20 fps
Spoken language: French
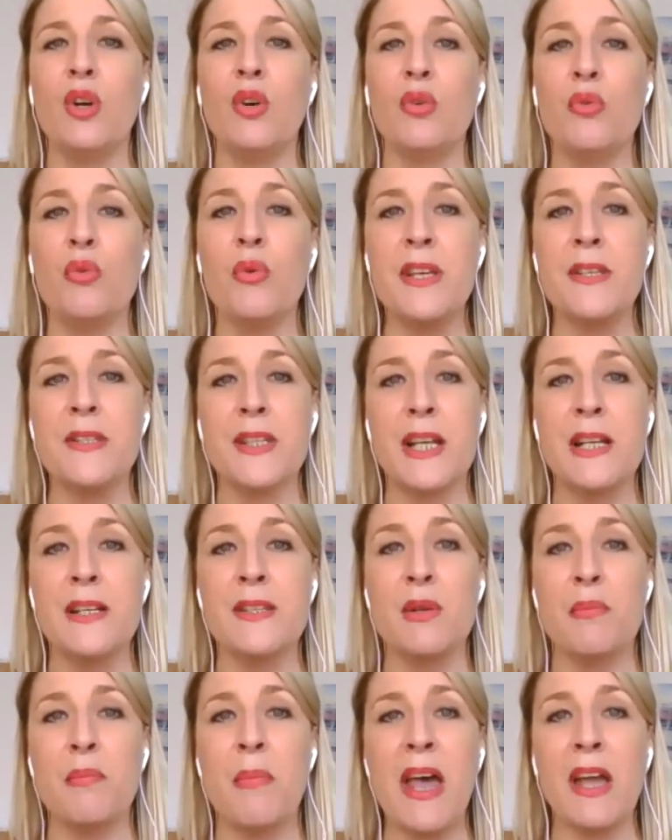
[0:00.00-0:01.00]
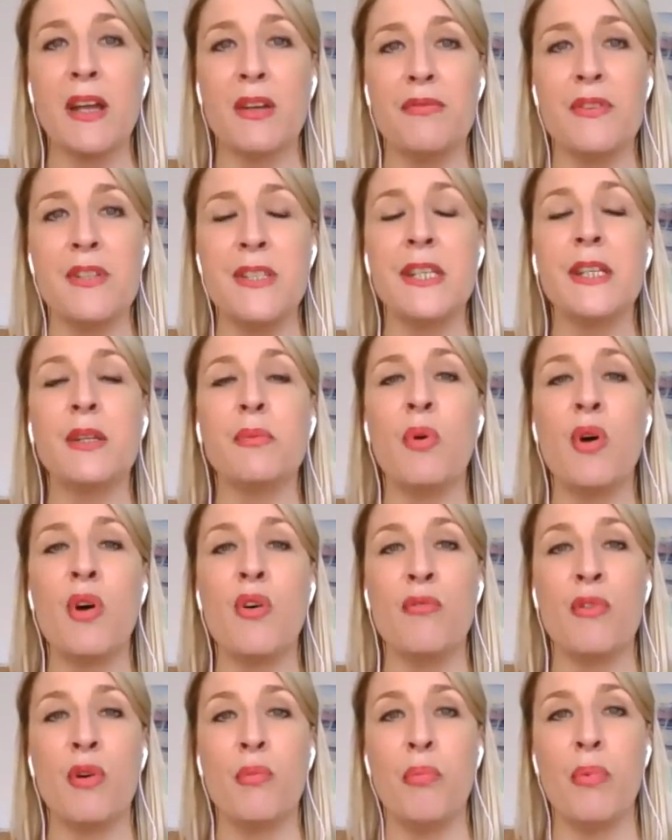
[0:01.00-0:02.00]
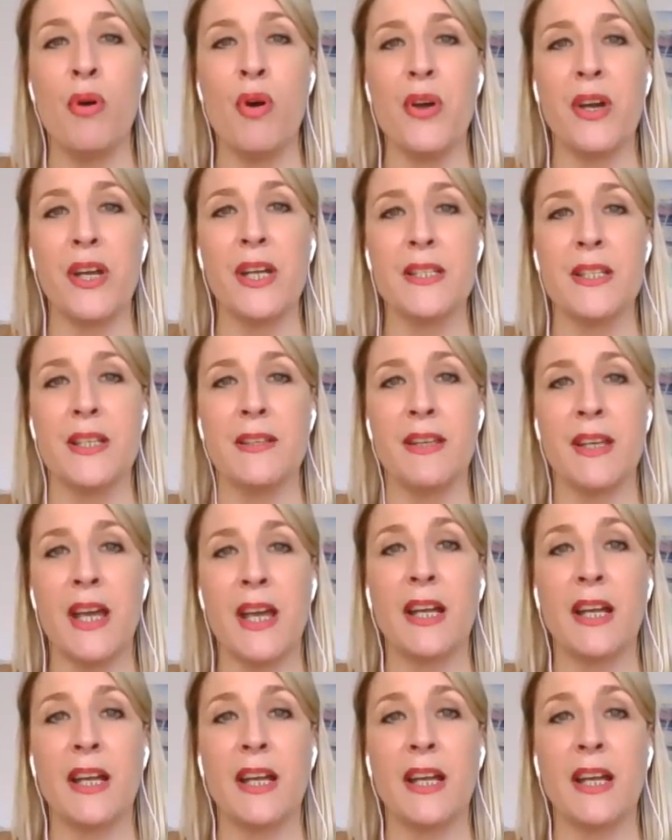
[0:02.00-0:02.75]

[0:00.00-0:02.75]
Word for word: Où est-ce qu'elles se marquent physiquement, vos peurs, etc.